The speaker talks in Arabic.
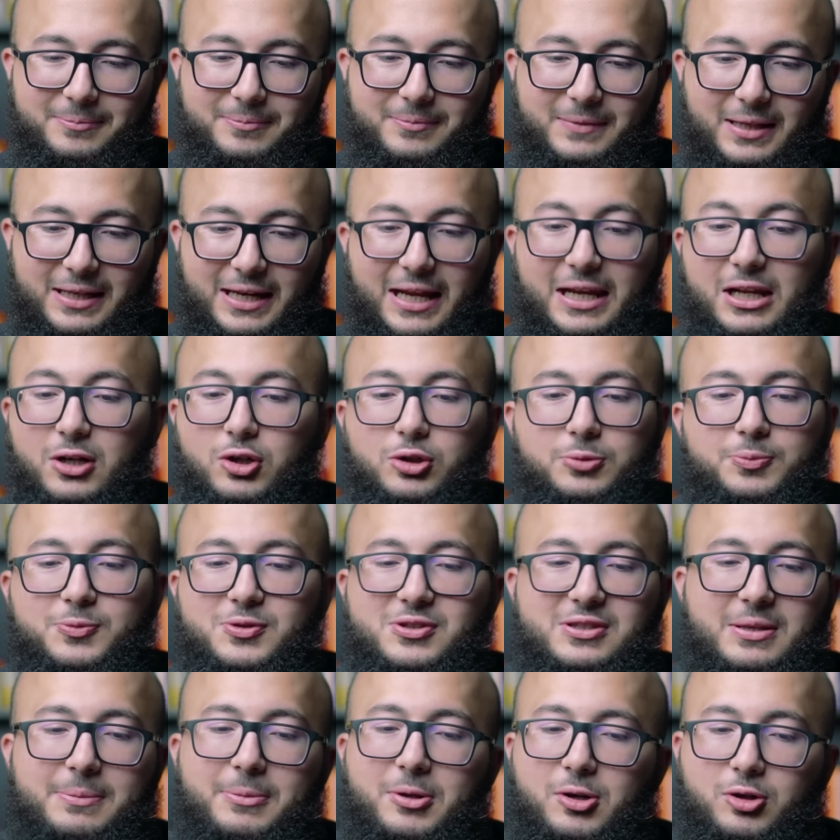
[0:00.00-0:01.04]
يعني انا كنت
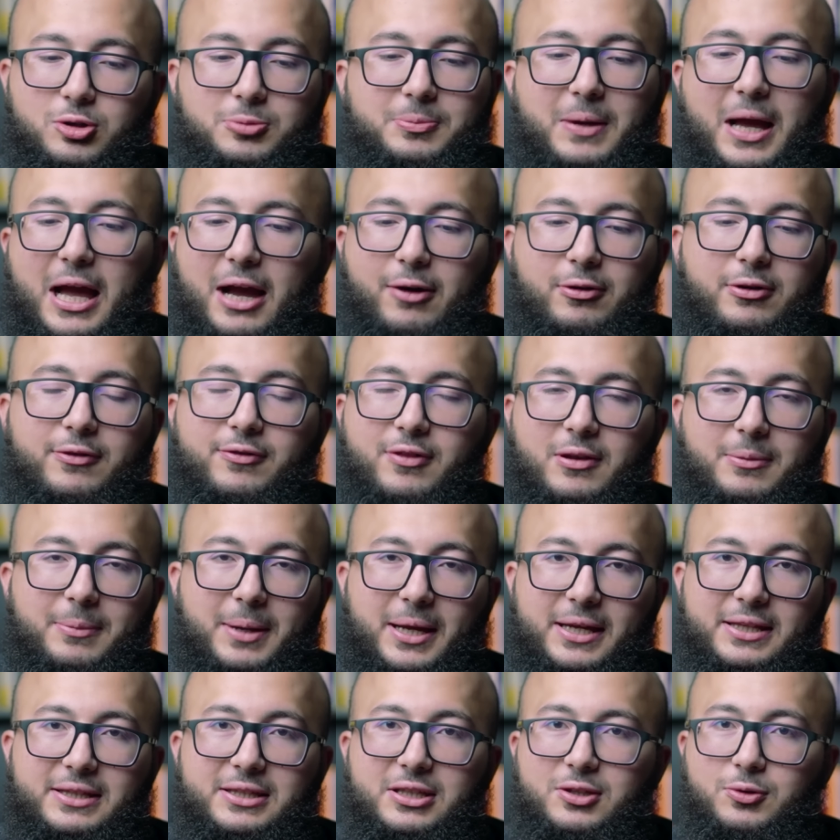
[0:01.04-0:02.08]
مستمر كنت بحاول افضل ما
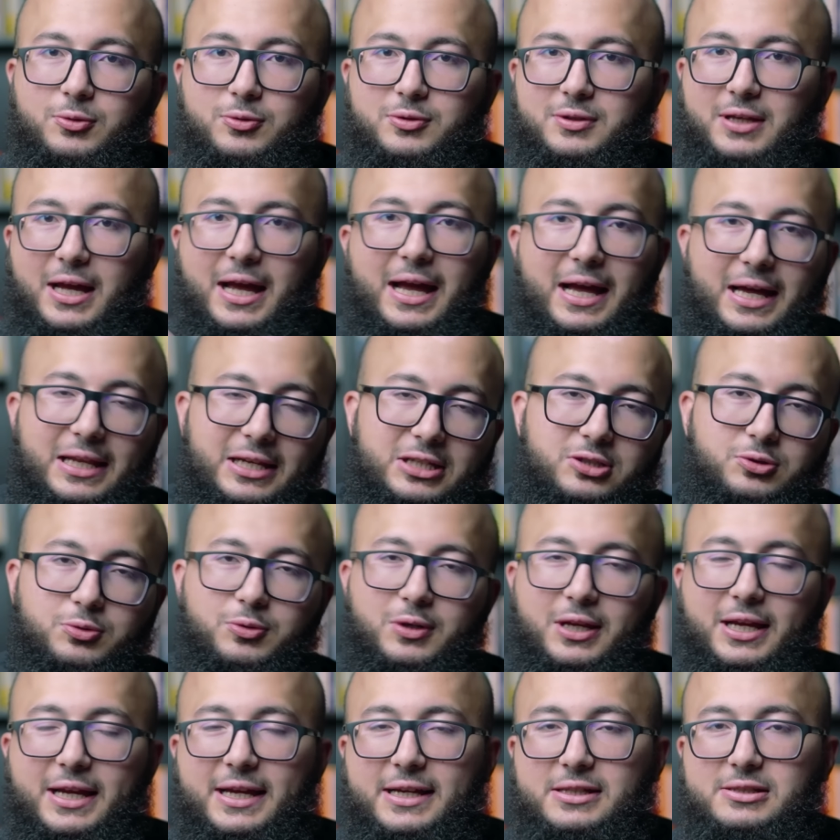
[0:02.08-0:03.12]
عندي انه اتعالج وكل
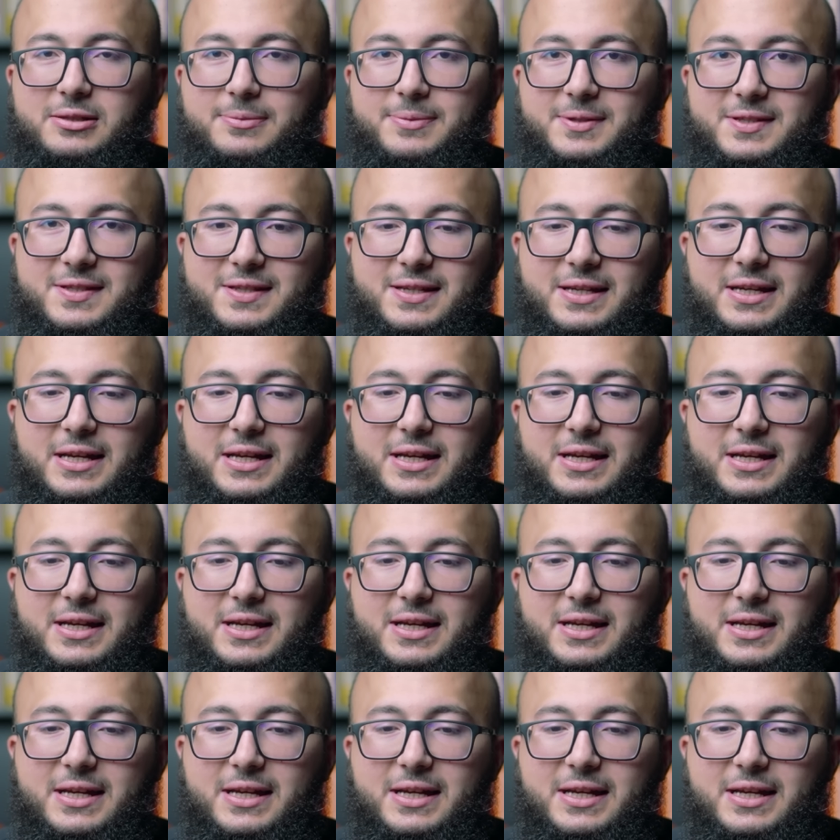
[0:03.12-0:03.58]
حاجه بس